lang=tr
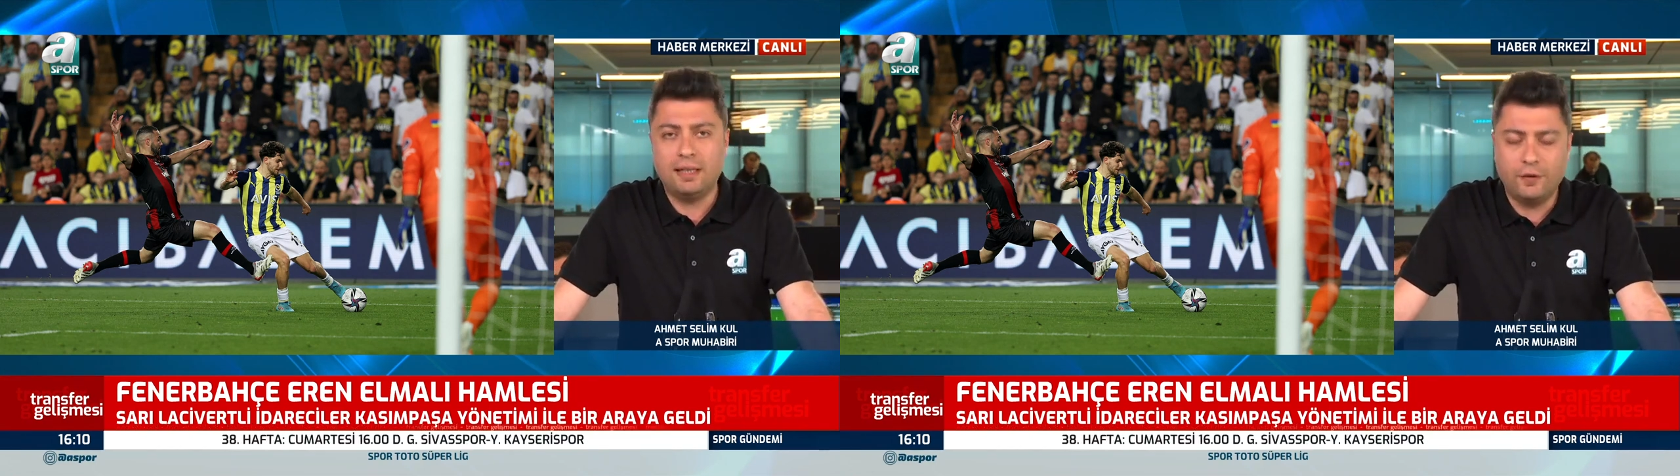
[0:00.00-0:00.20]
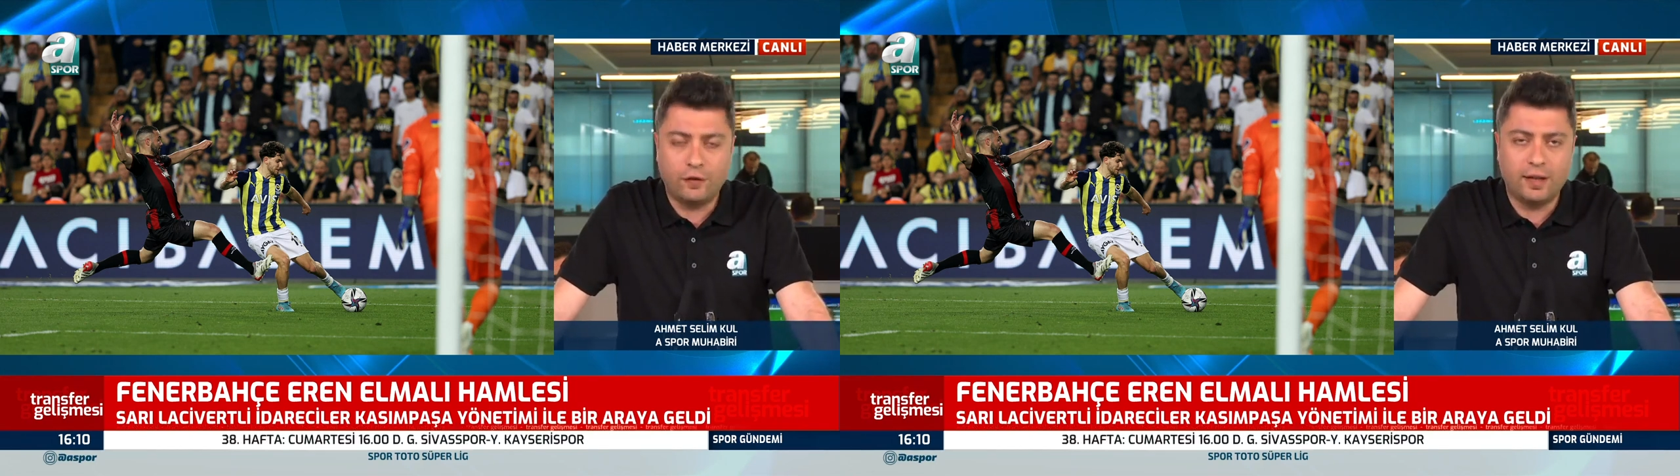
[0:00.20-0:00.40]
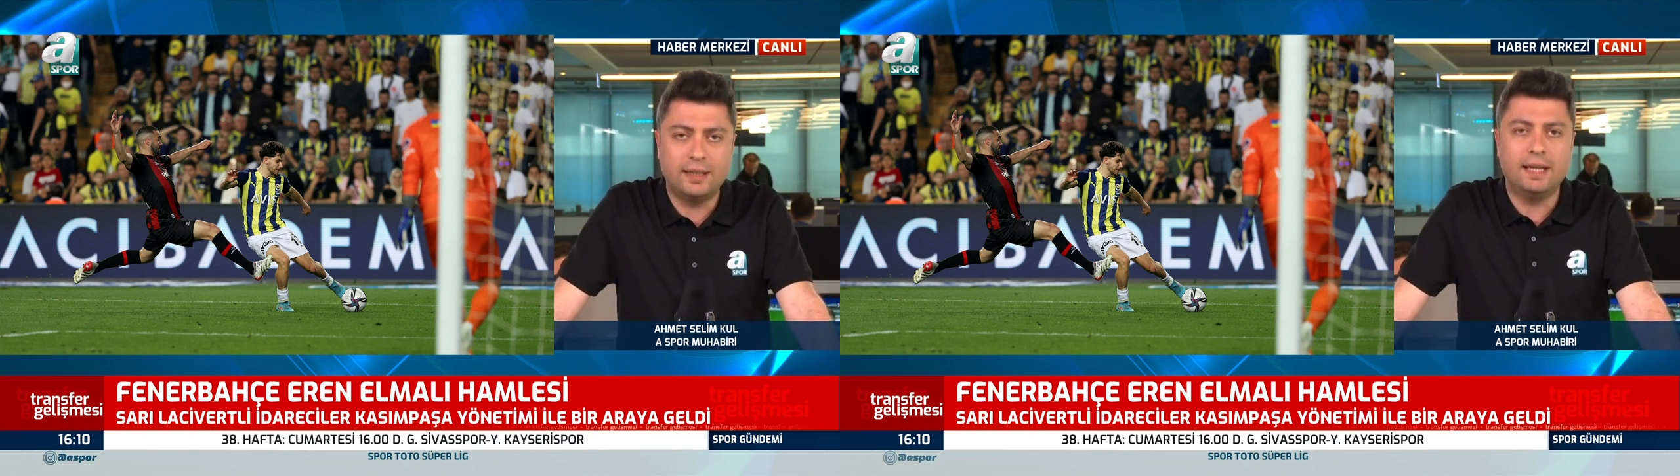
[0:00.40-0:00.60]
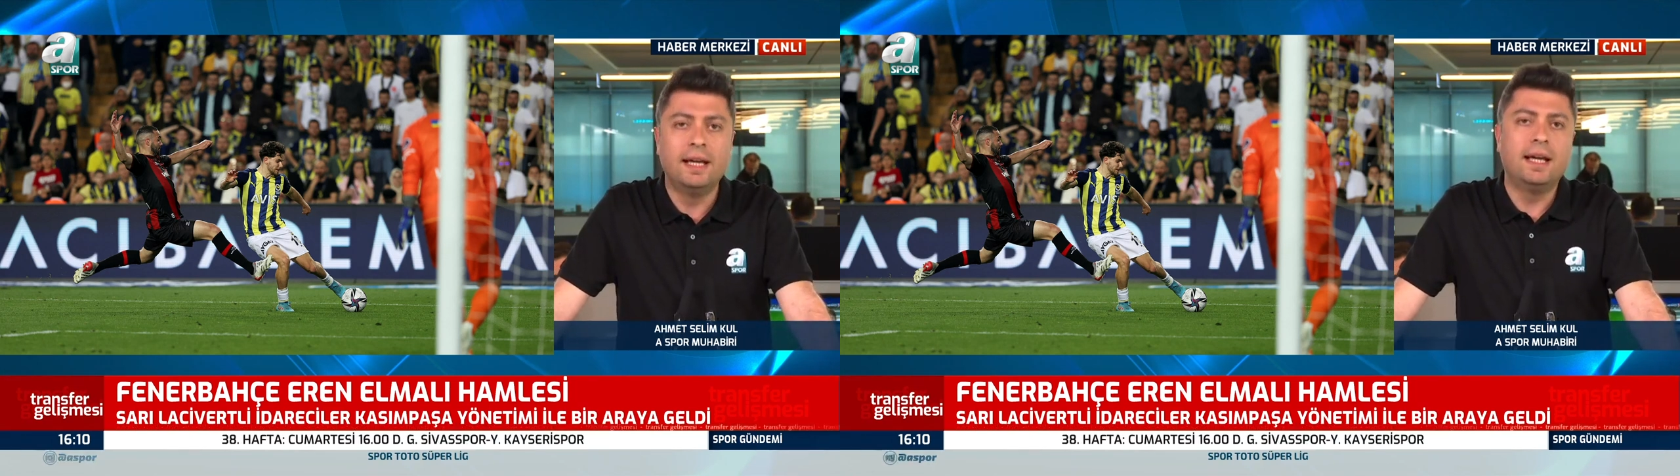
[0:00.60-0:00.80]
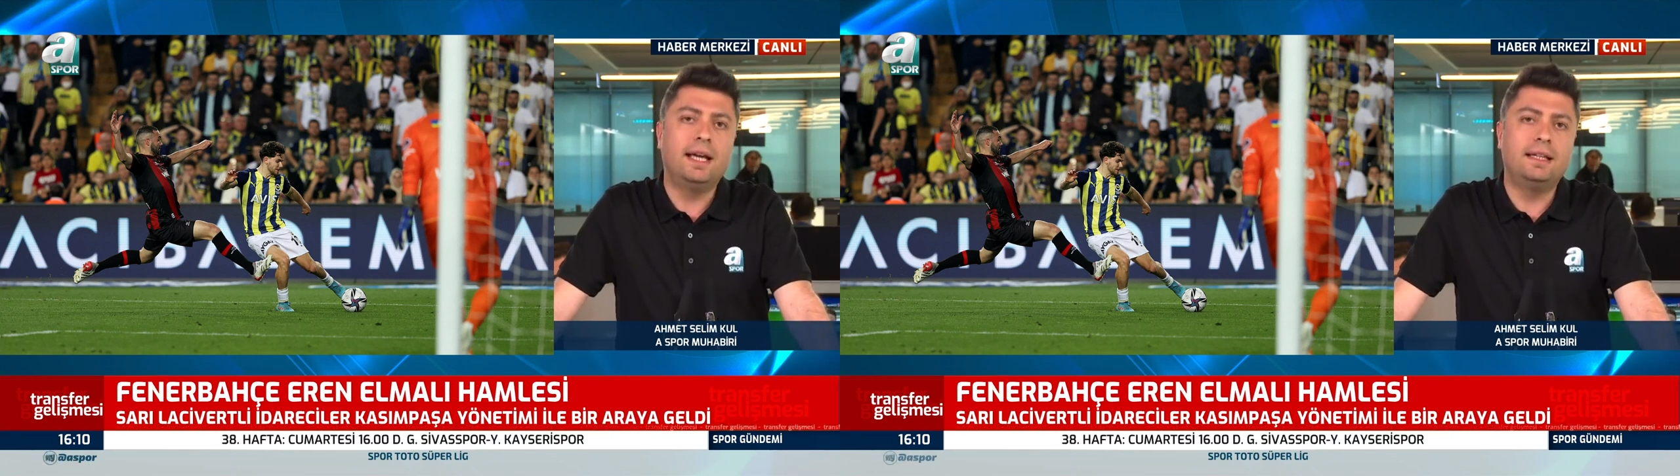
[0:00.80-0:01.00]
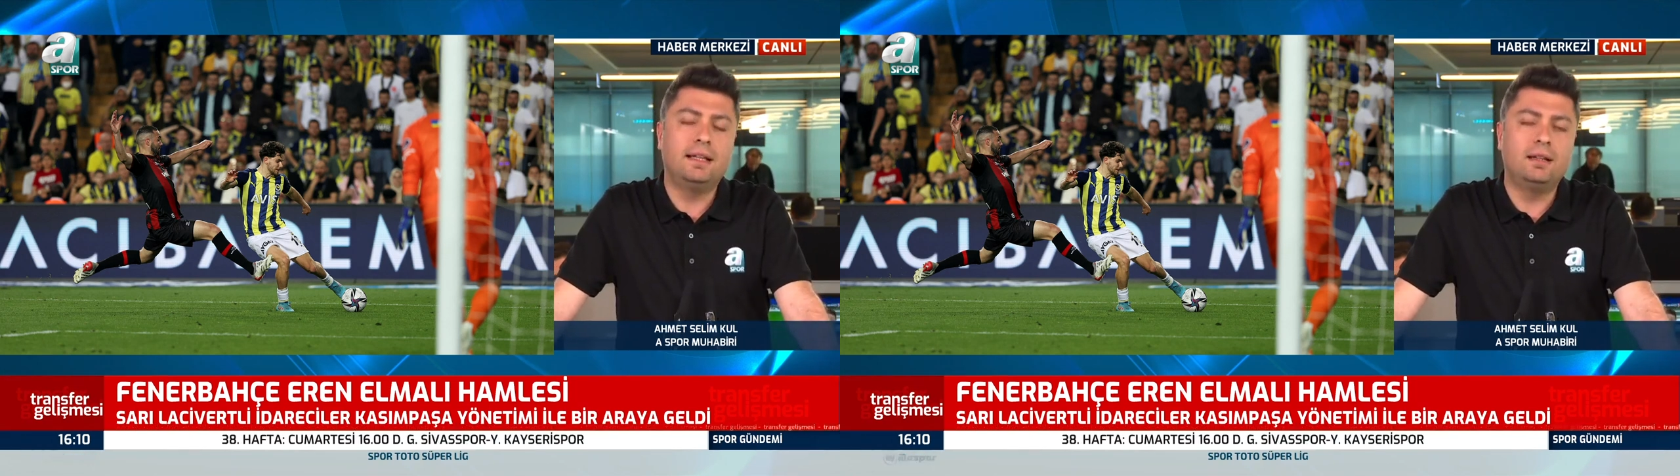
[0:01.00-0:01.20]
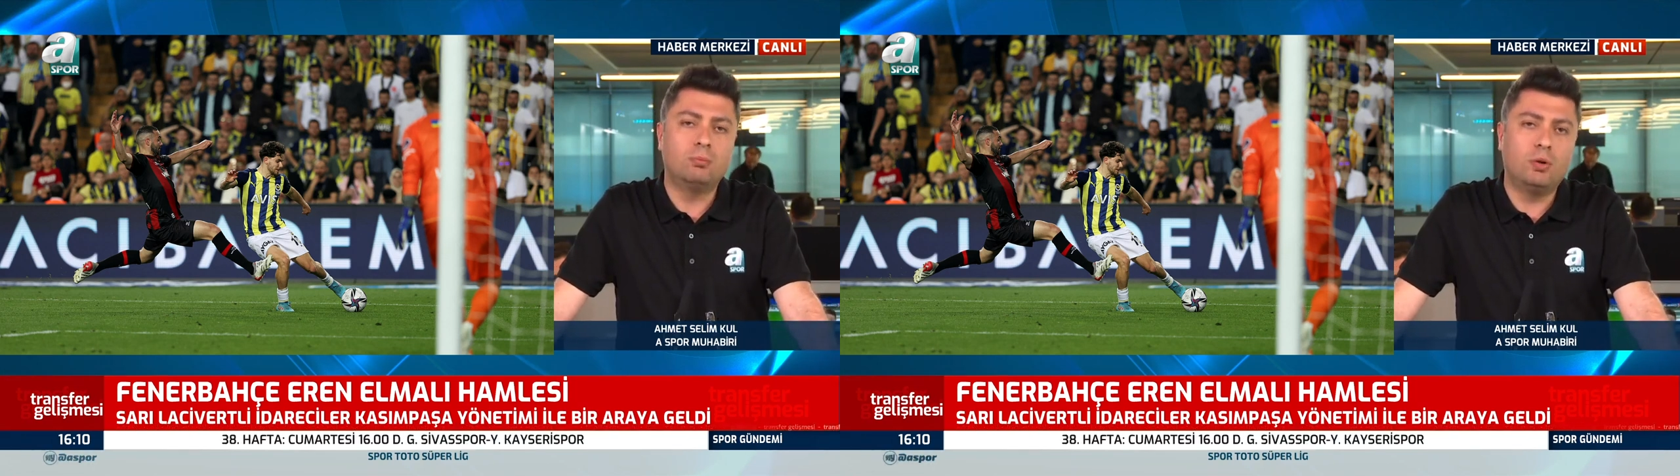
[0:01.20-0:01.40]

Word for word: ifade edelim.